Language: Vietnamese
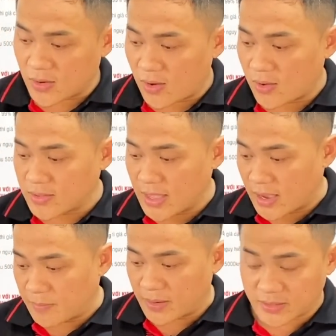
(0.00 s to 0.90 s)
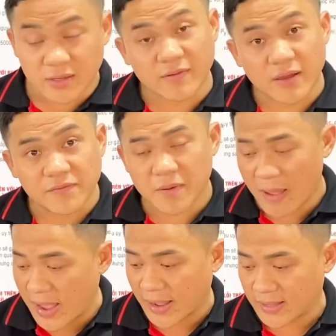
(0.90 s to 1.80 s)
có nhờ mình tư vấn
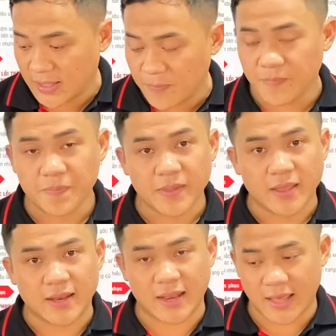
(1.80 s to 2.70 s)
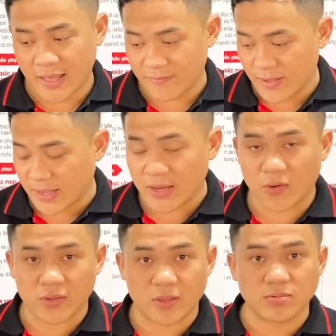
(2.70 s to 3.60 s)
với bạn giúp là về cái
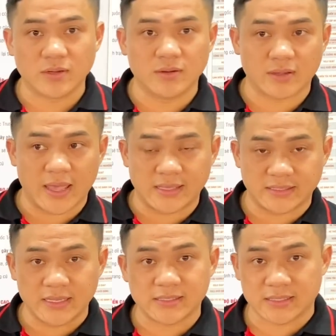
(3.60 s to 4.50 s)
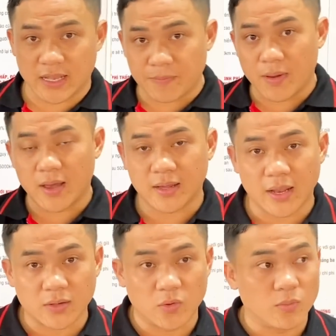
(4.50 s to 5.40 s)
nồi chống trượt AC Slipper
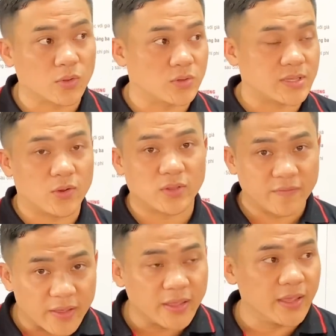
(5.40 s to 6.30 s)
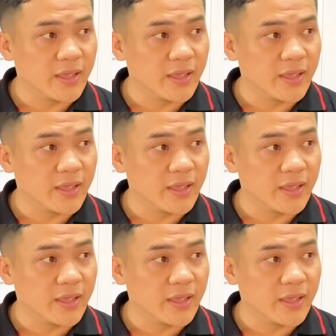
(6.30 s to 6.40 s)
Clutch của Motorcycles TV.